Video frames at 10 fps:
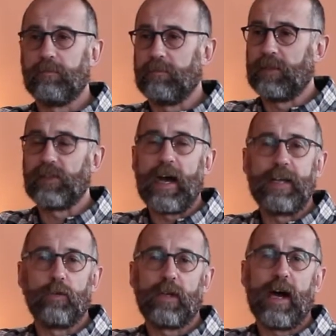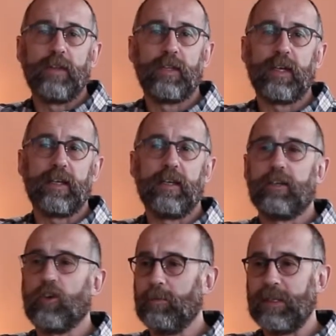das ein oder andere
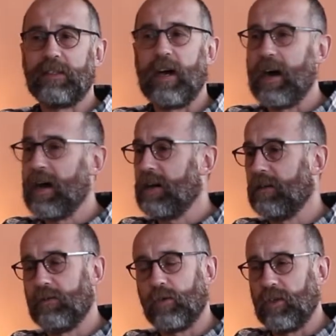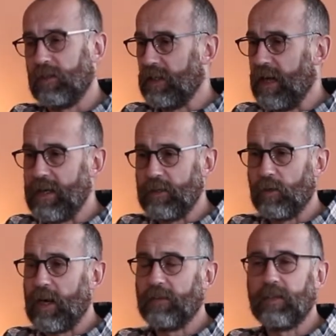Kommentar oder die ein
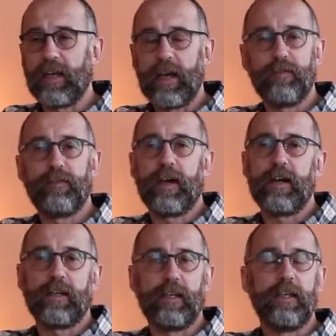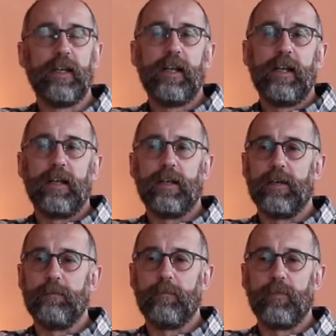oder andere Anfrage
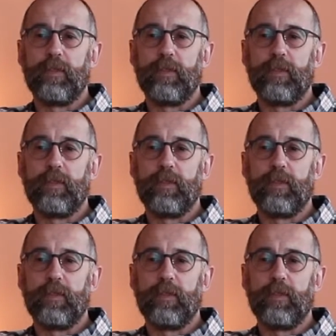ähm,